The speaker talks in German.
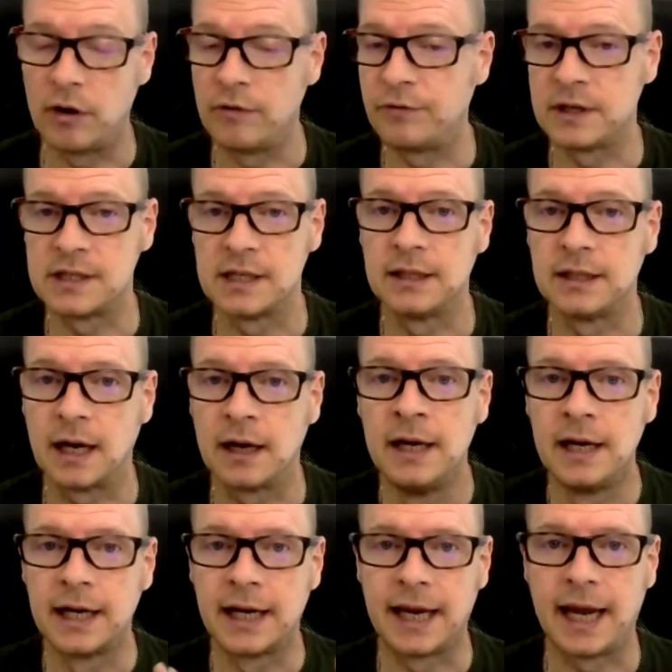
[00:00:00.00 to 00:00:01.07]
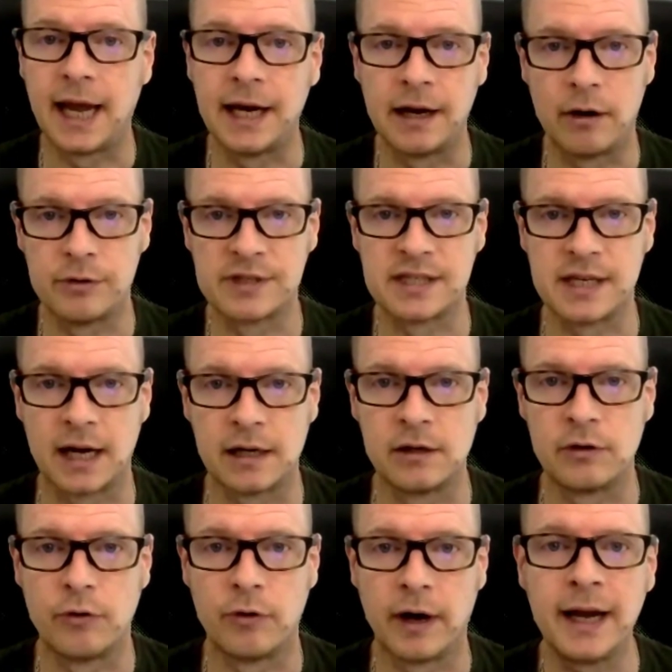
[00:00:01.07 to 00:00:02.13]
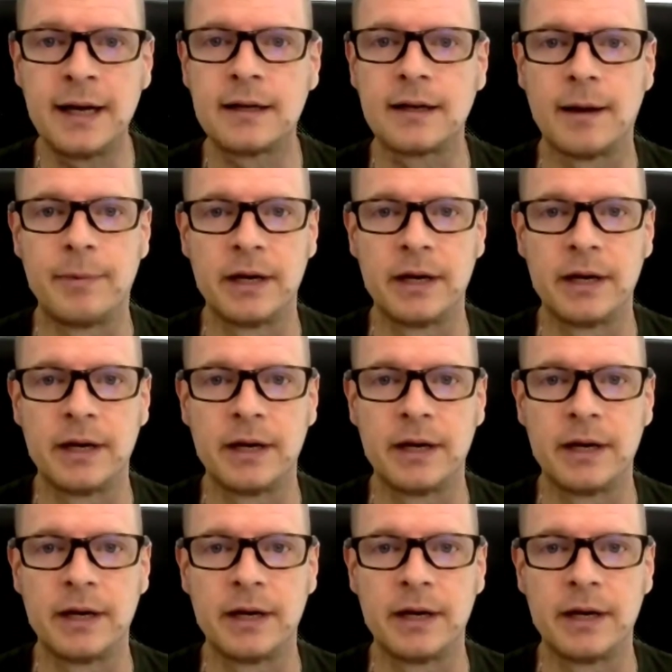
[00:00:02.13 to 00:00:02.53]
Häufig sind ja Kernaussagen korrekt,